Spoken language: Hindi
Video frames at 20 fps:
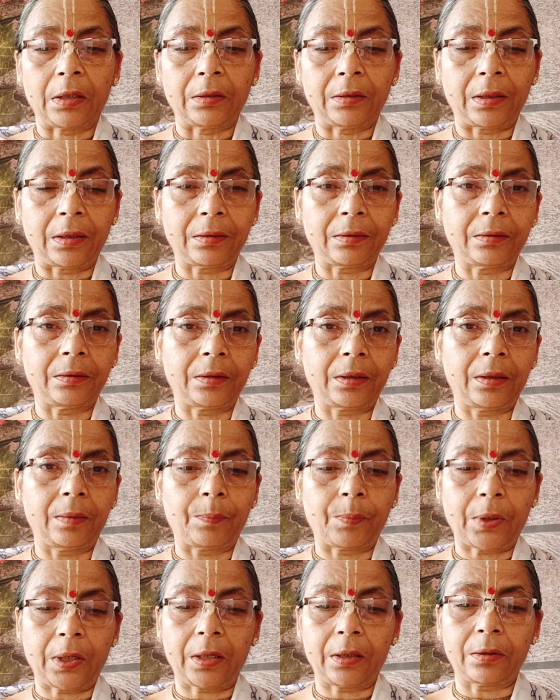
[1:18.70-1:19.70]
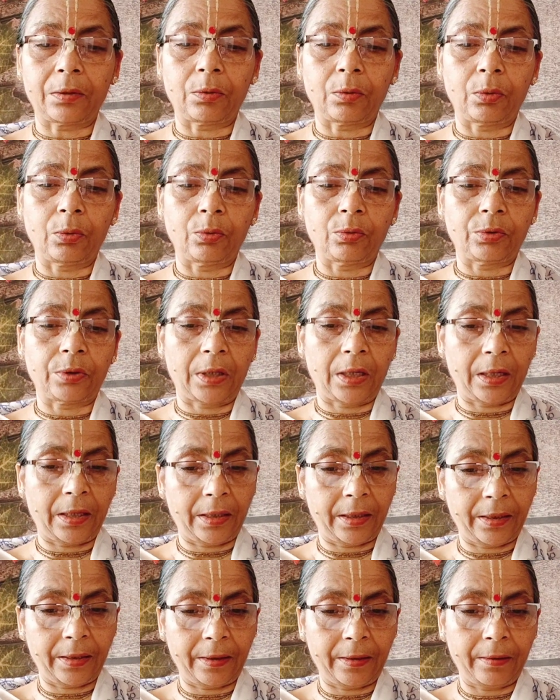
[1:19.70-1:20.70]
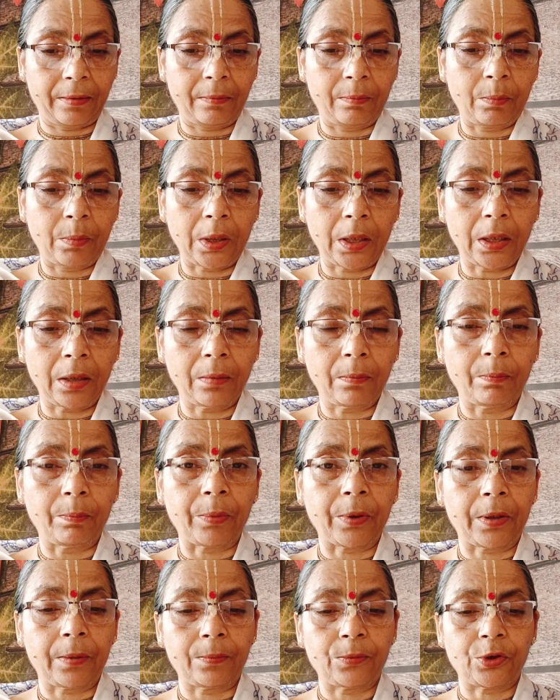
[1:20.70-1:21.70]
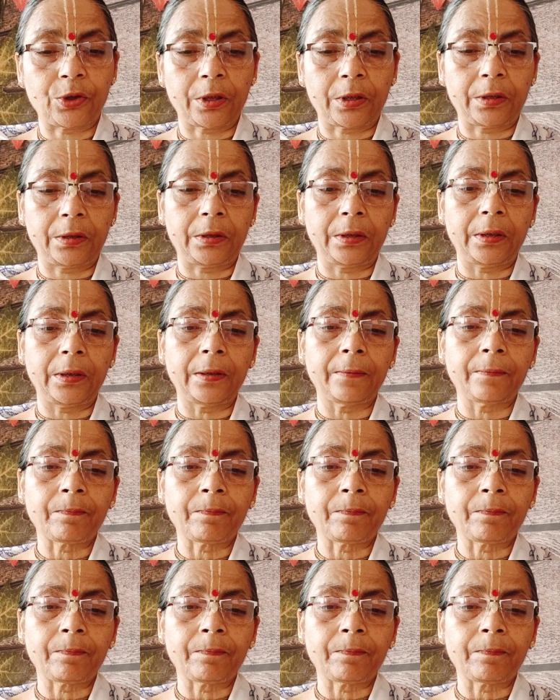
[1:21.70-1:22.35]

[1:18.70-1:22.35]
धत्ते प्रकट होता है भगम परम शक्ति